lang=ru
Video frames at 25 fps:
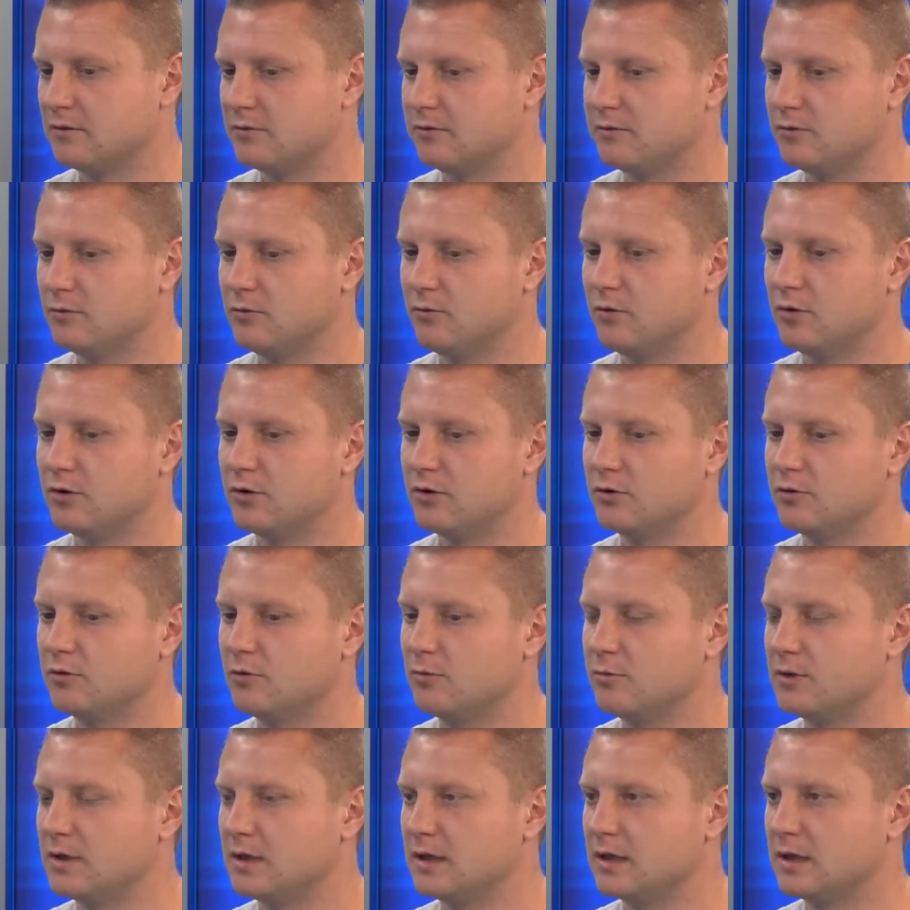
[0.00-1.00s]
футбольный
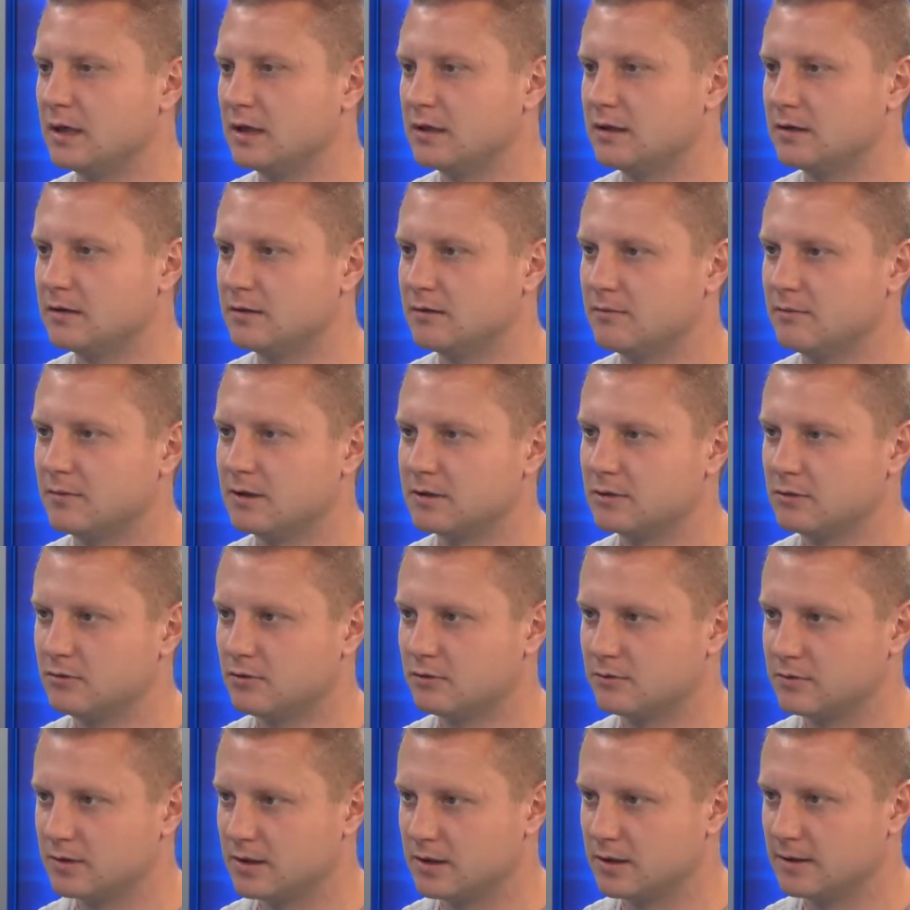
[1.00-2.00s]
клуб «Титан»
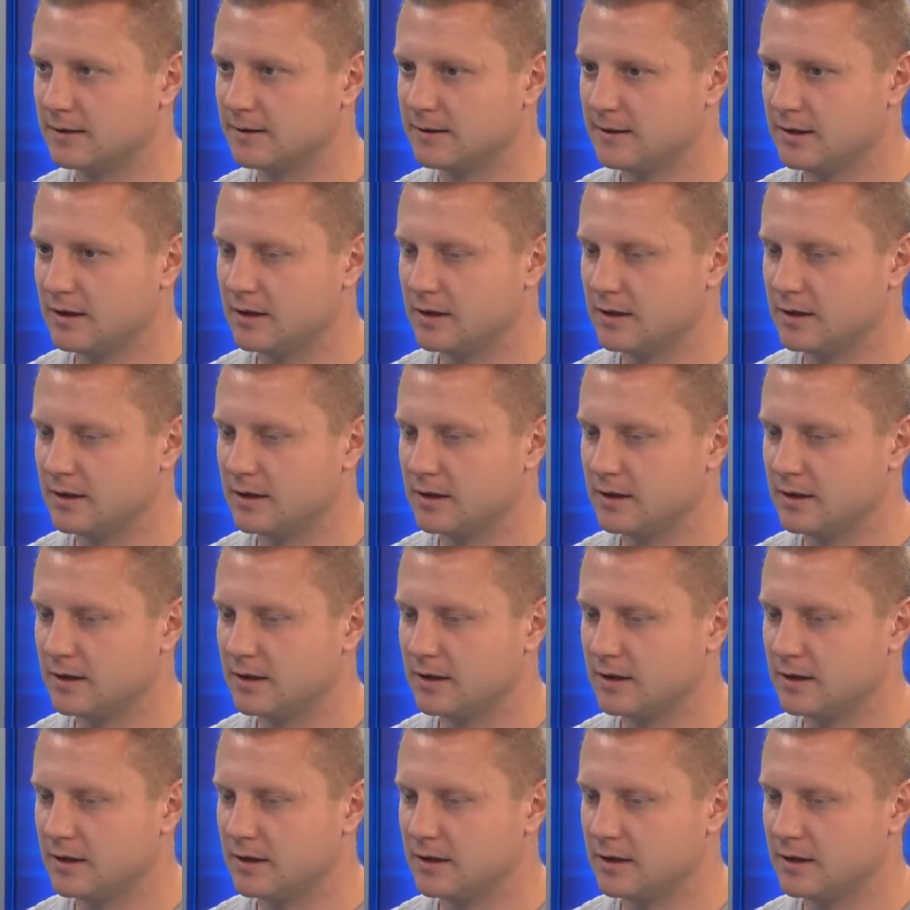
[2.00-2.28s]
московский.